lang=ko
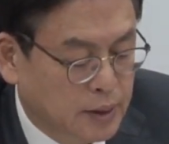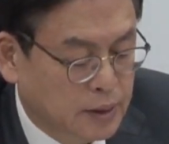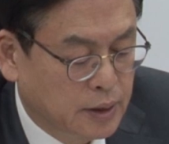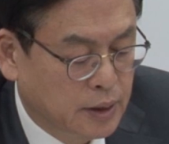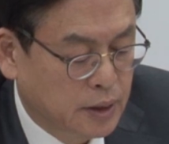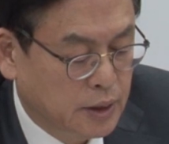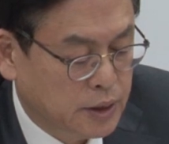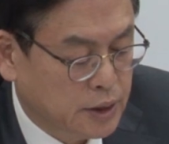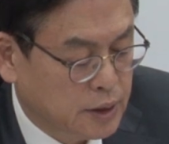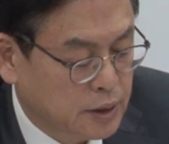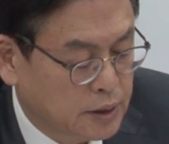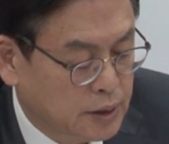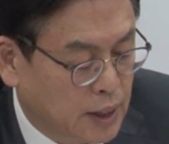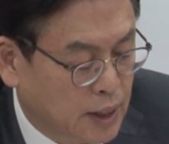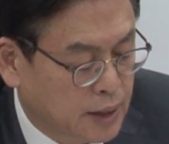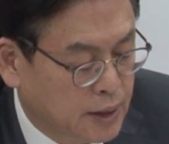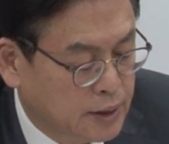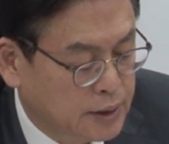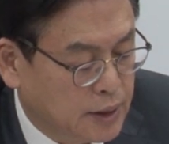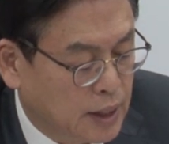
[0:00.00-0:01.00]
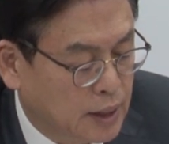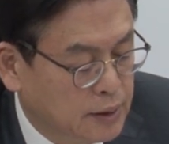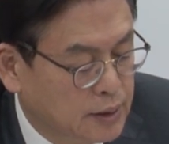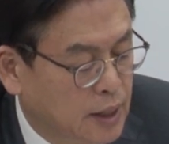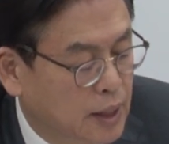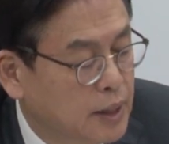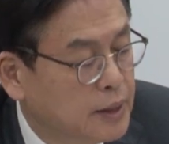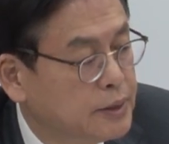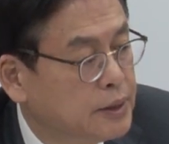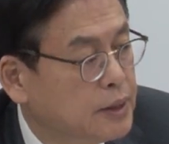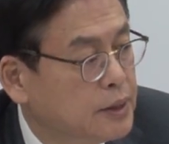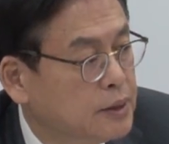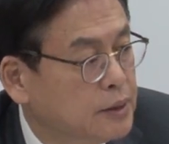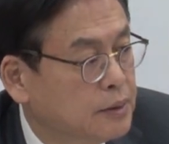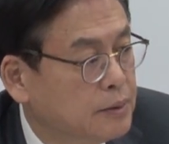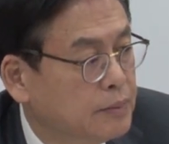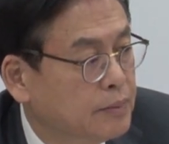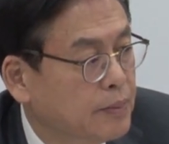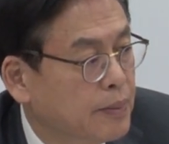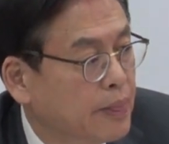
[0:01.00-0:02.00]
늘 신당을 창당할
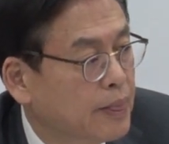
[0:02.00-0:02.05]
때는